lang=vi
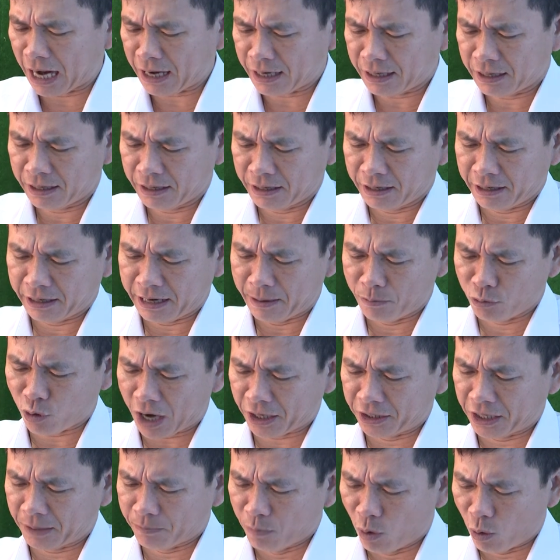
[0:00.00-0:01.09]
9 năm
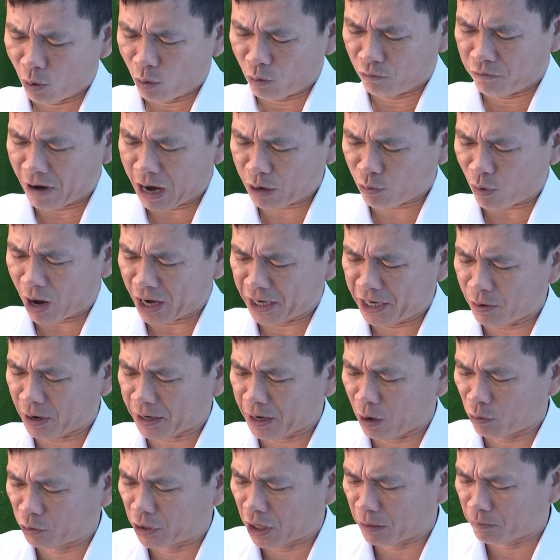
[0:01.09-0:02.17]
2019, các
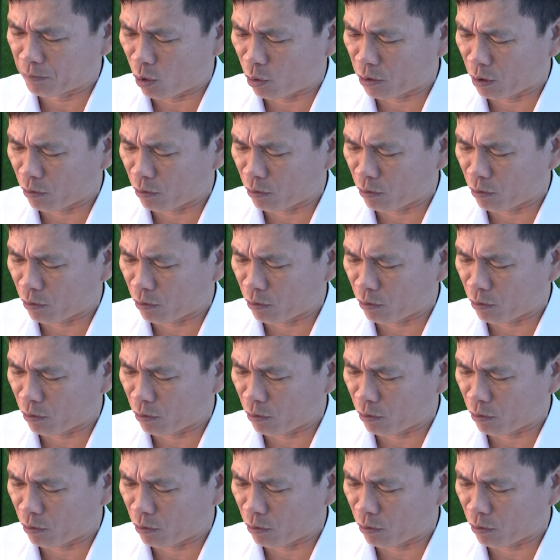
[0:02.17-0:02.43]
học viên sẽ